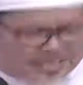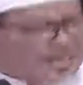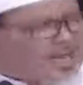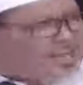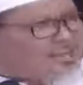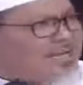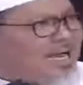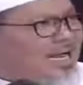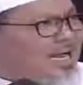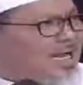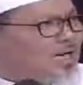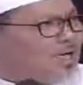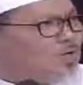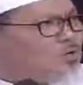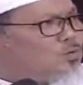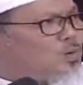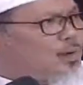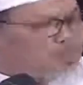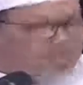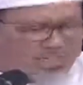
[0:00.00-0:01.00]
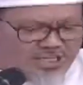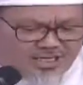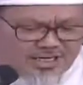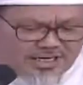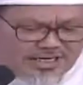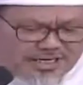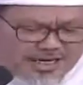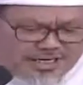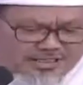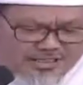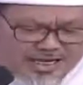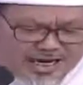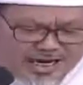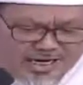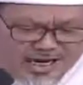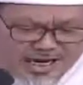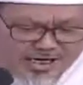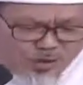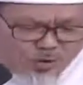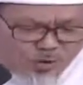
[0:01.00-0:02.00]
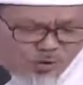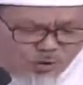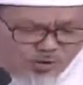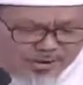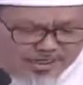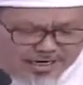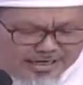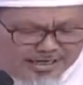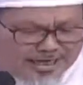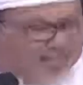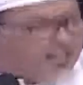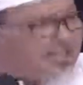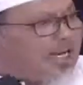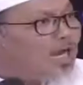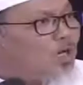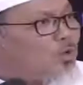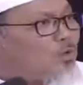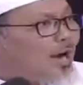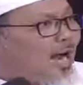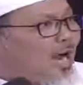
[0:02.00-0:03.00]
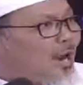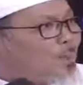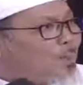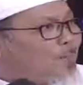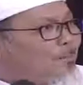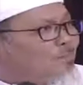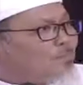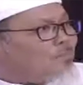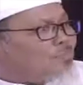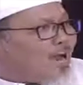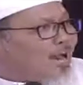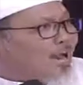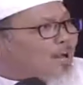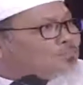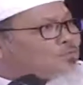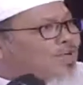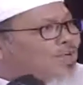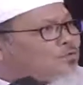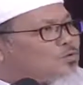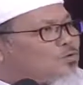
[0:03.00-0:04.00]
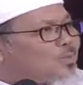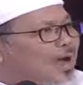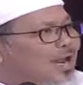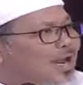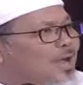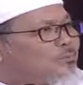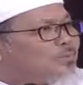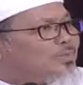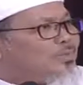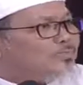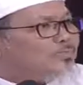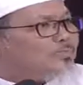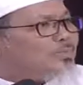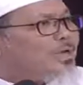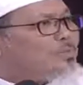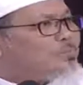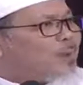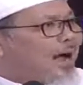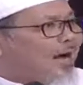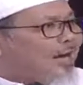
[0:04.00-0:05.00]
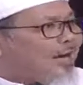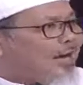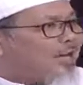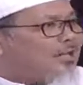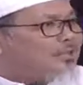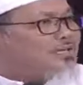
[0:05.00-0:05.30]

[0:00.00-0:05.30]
di Asahan. Dua masjid di Asahan. An-Nur dengan At-Taqwa dalam satu malam dibakar